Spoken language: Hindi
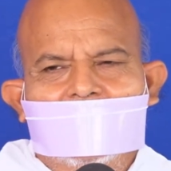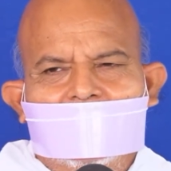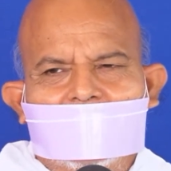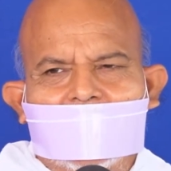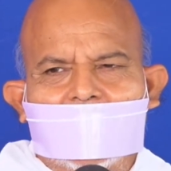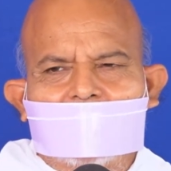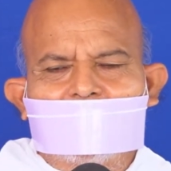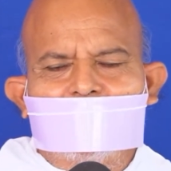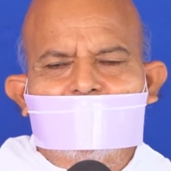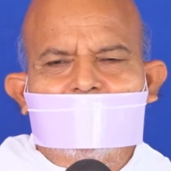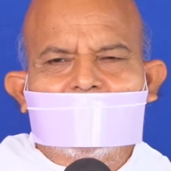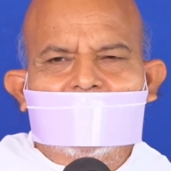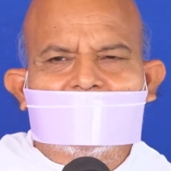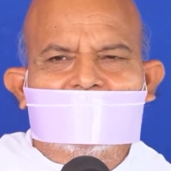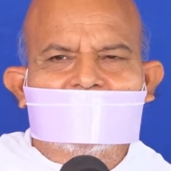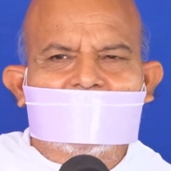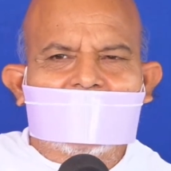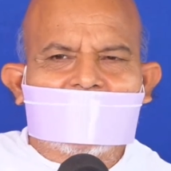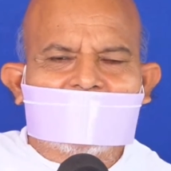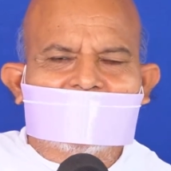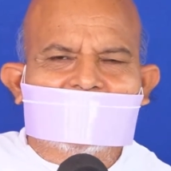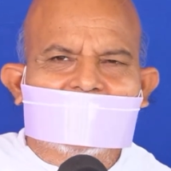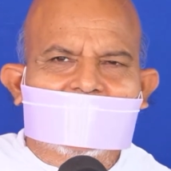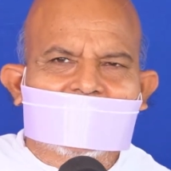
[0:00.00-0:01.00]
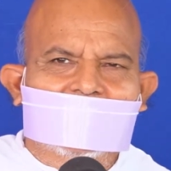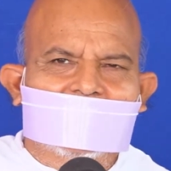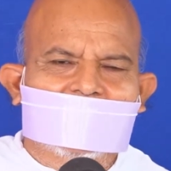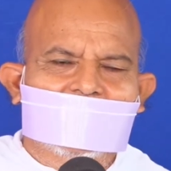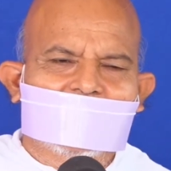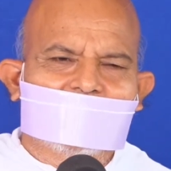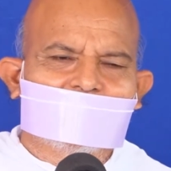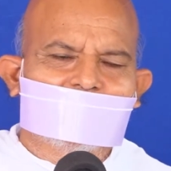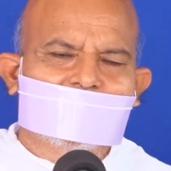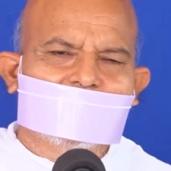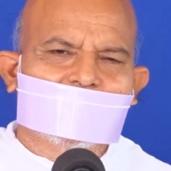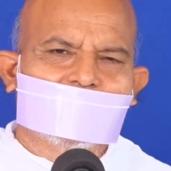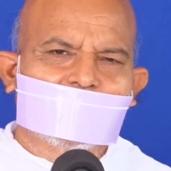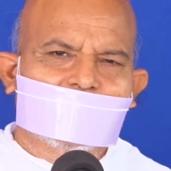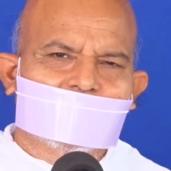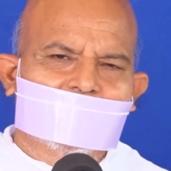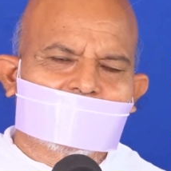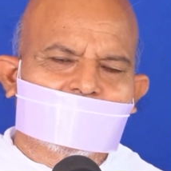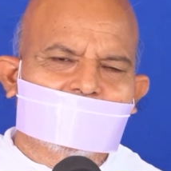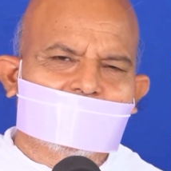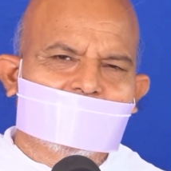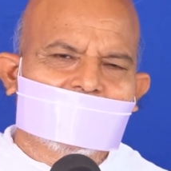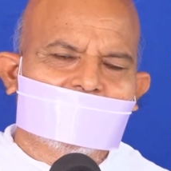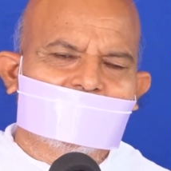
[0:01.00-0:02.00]
काव्य शास्त्र के विनोद
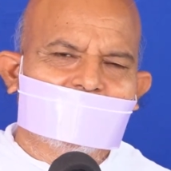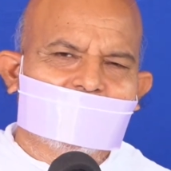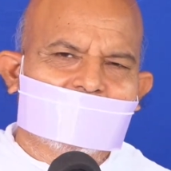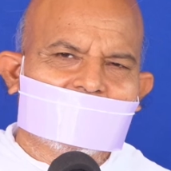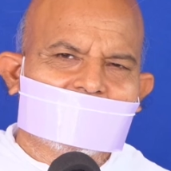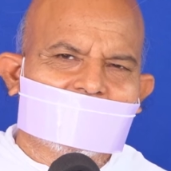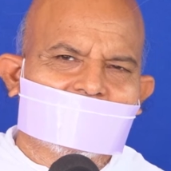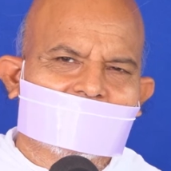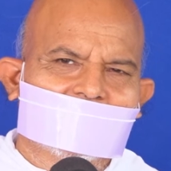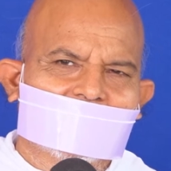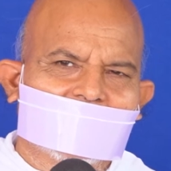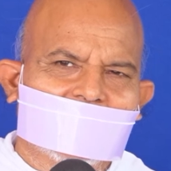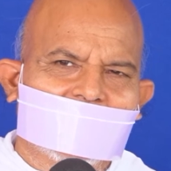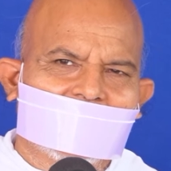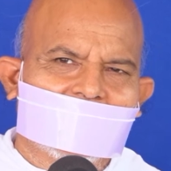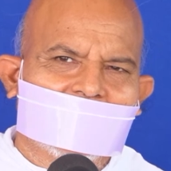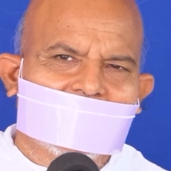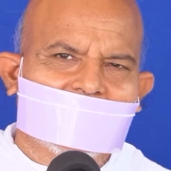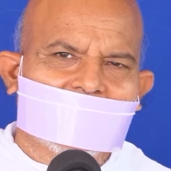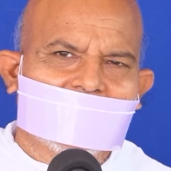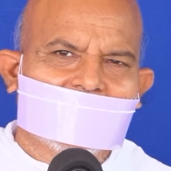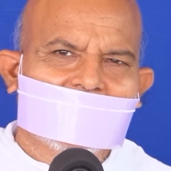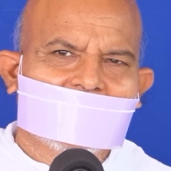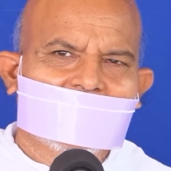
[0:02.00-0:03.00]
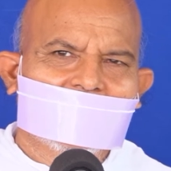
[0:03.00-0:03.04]
में बीतता है